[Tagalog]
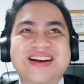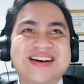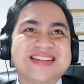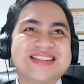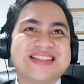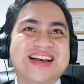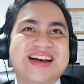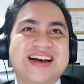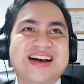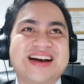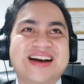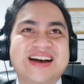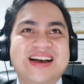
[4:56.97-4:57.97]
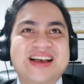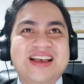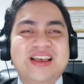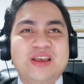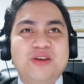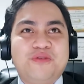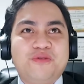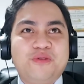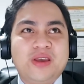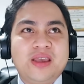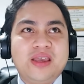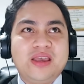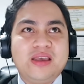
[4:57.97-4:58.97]
Because uh, if
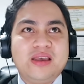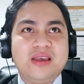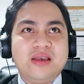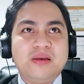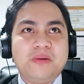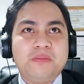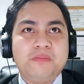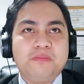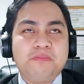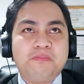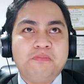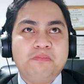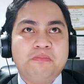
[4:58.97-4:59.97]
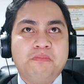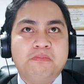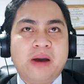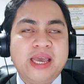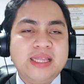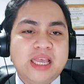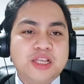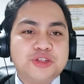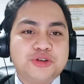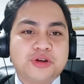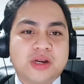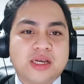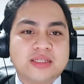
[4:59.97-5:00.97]
we, by
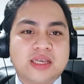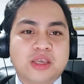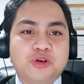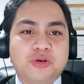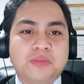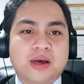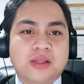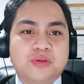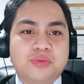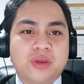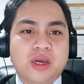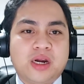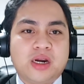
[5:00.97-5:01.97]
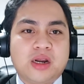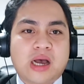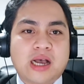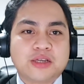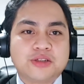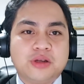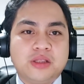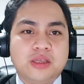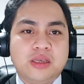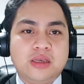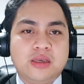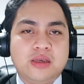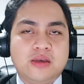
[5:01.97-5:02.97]
nature as a human, we are
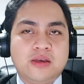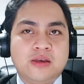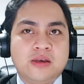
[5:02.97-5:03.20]
actually,